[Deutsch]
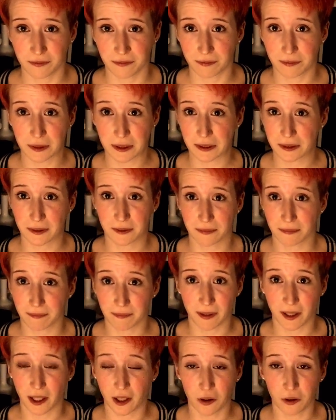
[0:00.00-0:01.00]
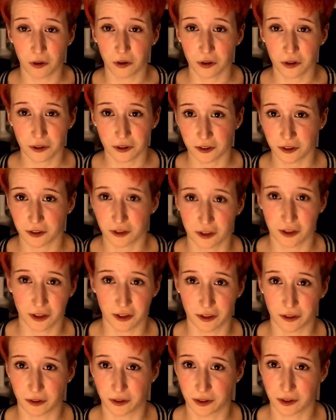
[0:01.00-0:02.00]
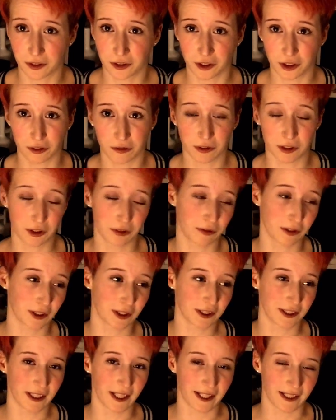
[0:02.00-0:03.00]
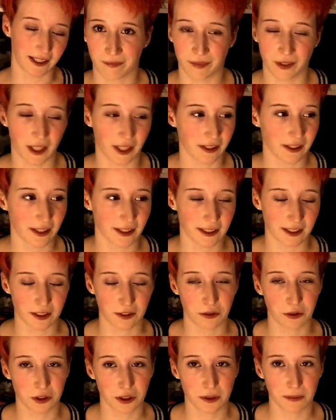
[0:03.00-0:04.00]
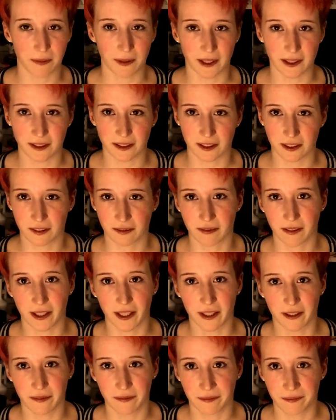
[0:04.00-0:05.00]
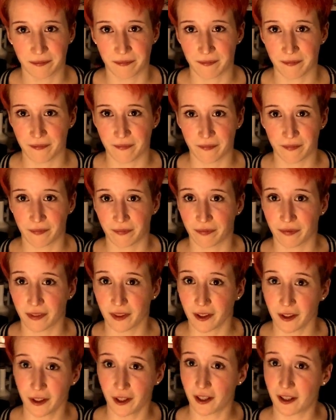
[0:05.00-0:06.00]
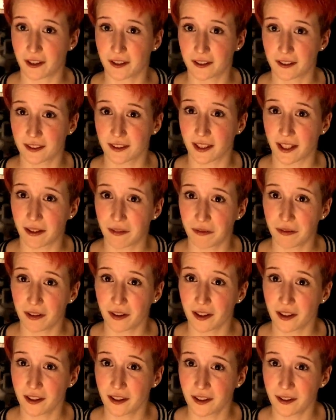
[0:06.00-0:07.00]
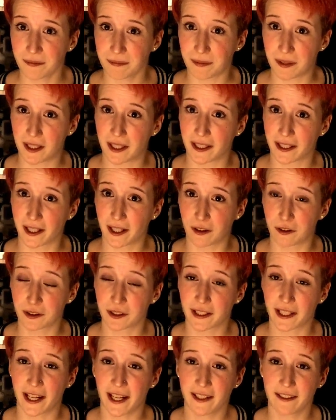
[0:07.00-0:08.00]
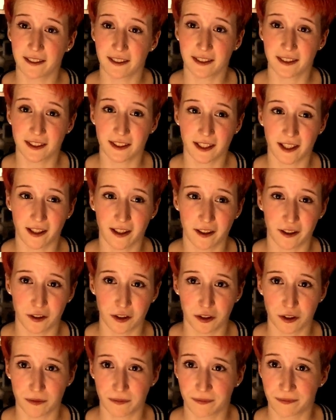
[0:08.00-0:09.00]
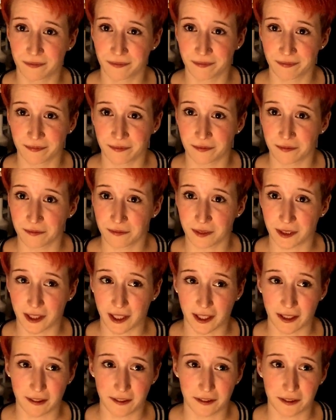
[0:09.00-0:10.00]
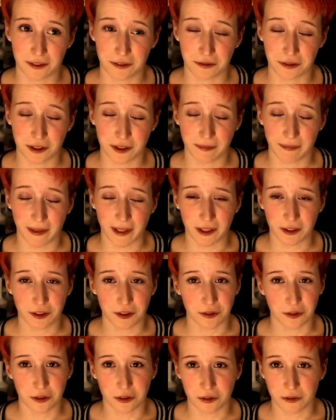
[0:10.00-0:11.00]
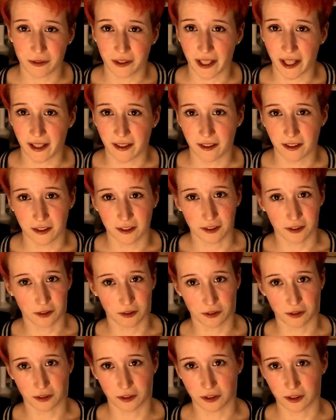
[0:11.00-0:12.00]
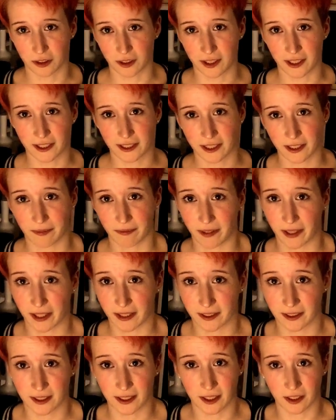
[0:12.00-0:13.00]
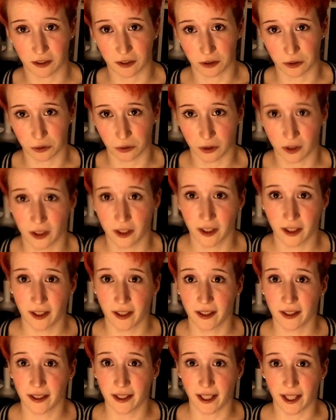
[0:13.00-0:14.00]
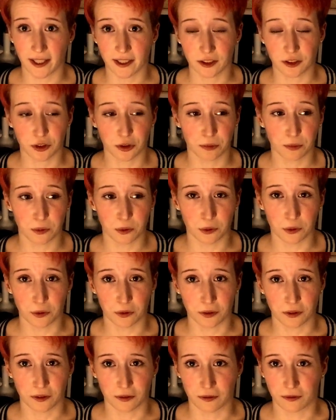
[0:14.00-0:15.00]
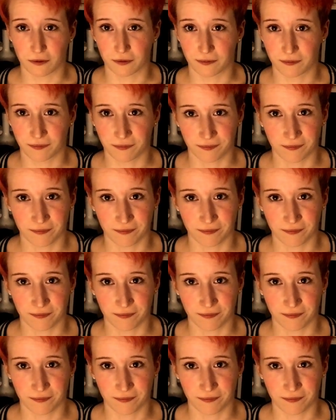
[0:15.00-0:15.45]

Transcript: missbraucht äh, und äh, es wird gesagt, also dass das Kunstpelz ist, weil ja, es ist einfach billiger und Geld ist ja äh, bekanntlich für die Menschen irgendwie alles und äh, deshalb werden Tiere so krass zu Produkten.